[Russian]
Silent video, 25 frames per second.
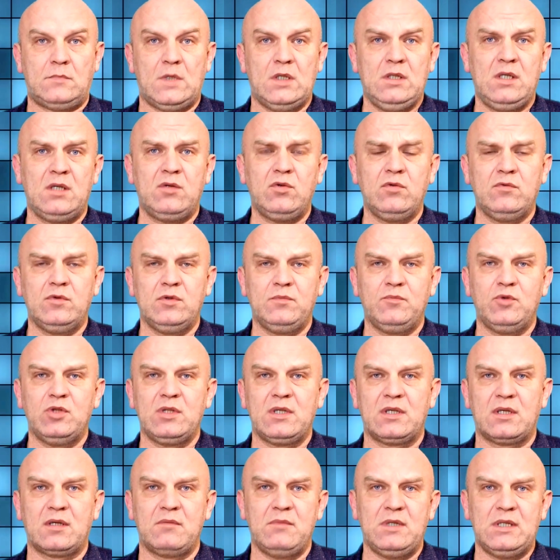Такой вот мой
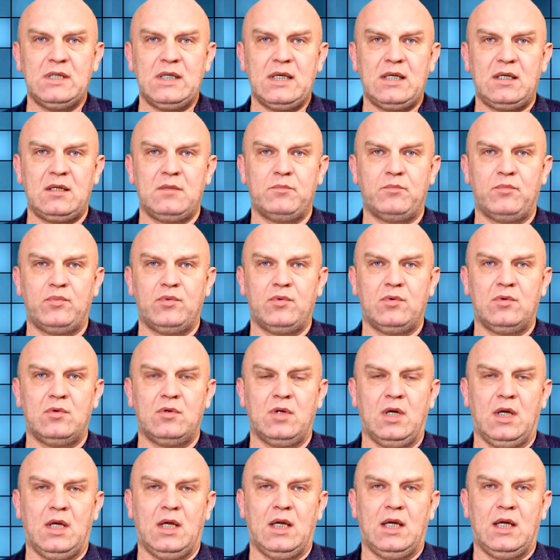комментарий по
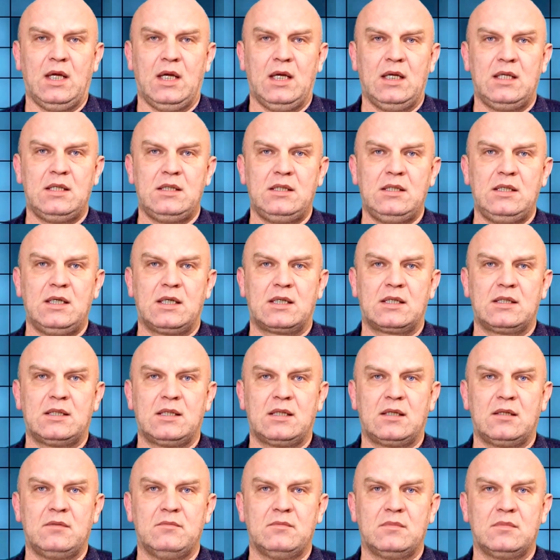
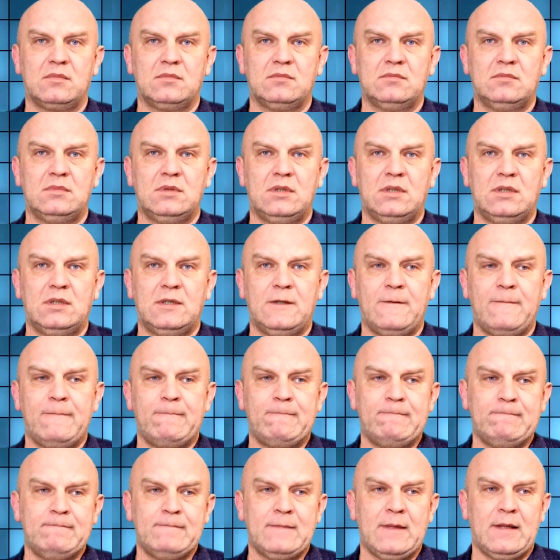некоторым
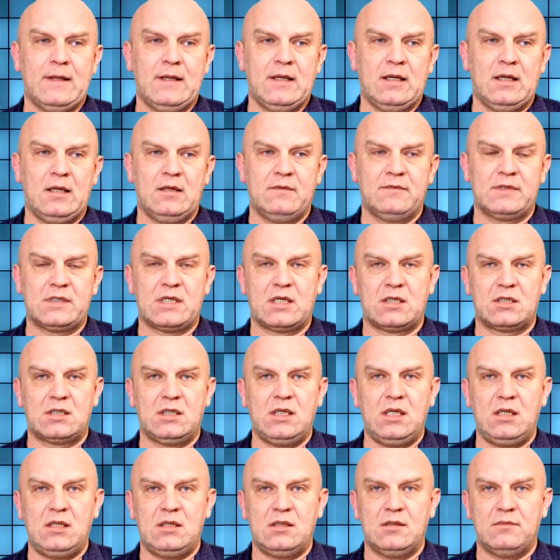
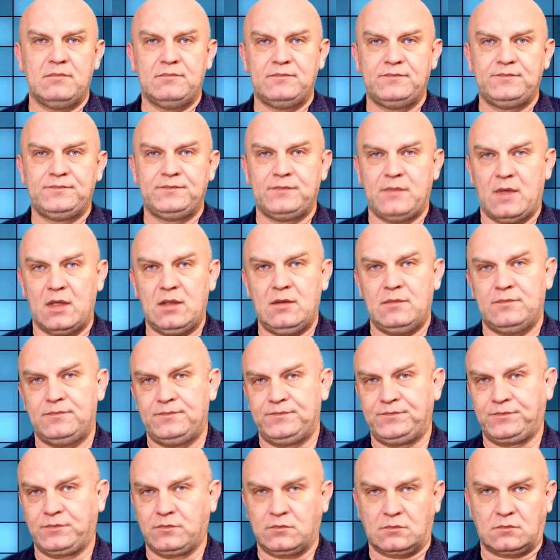возражениям, да,
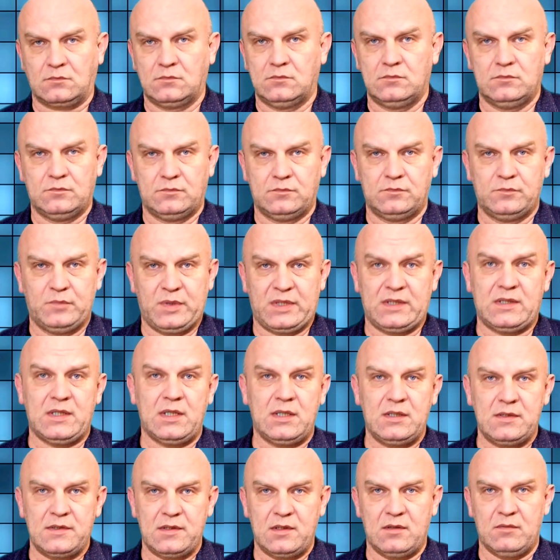
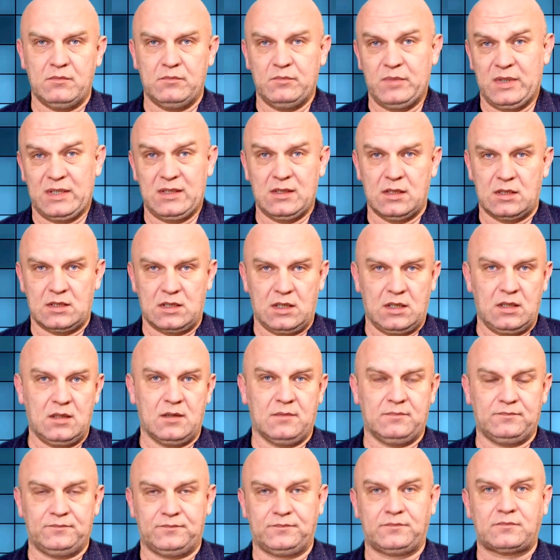претензиям,
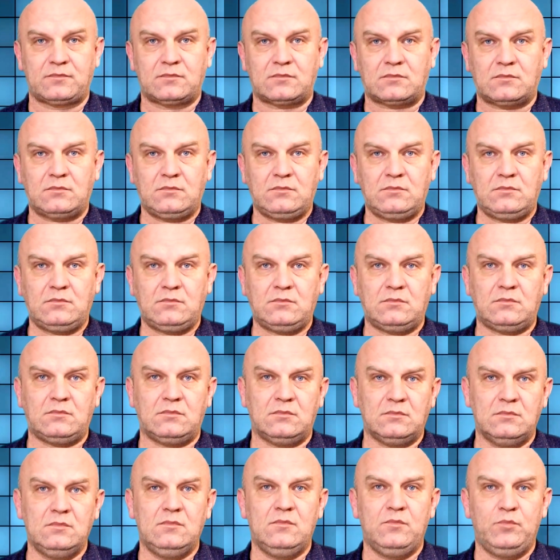предложениям
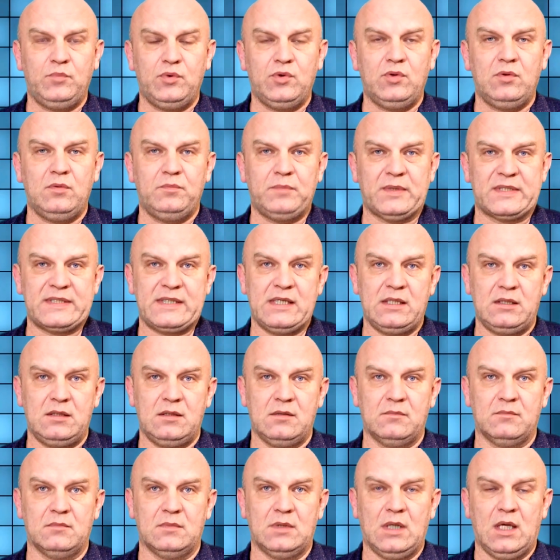по
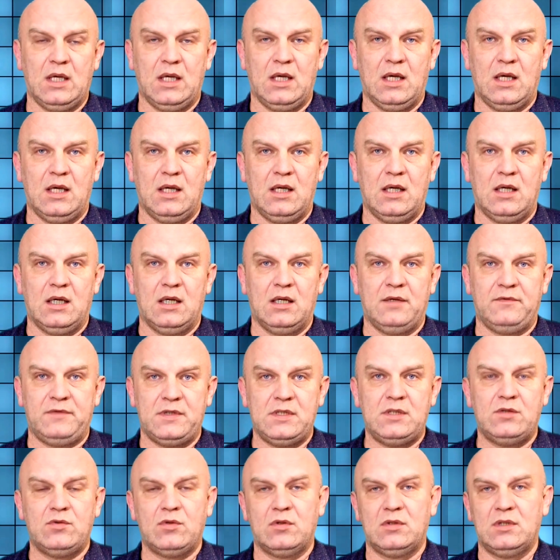последним
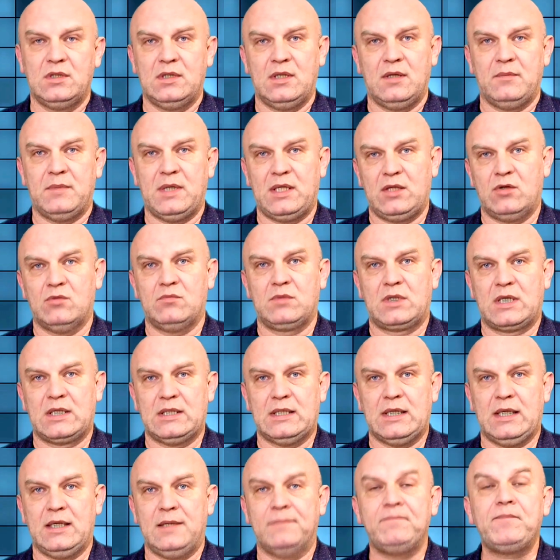видео на моем
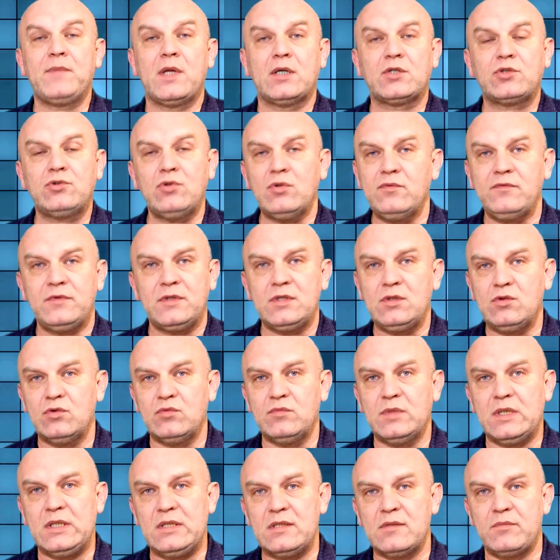канале. Что вы
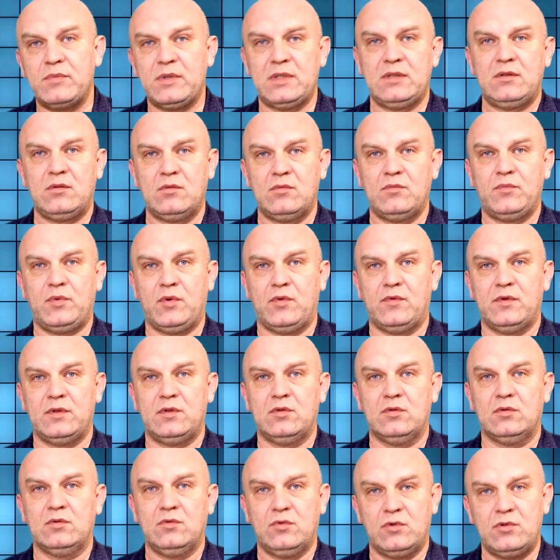думаете по этому
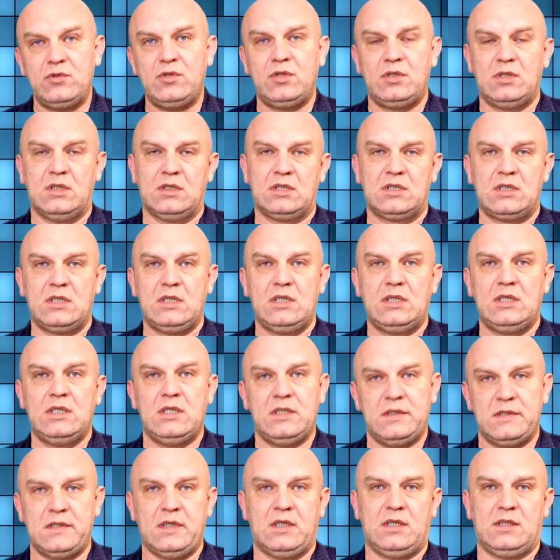поводу? Очень даже
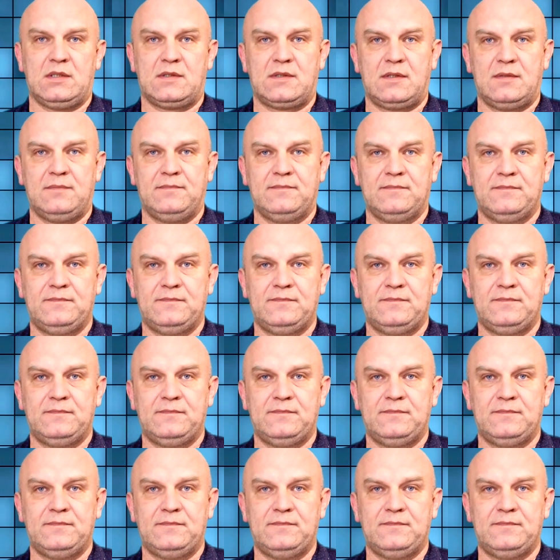интересно.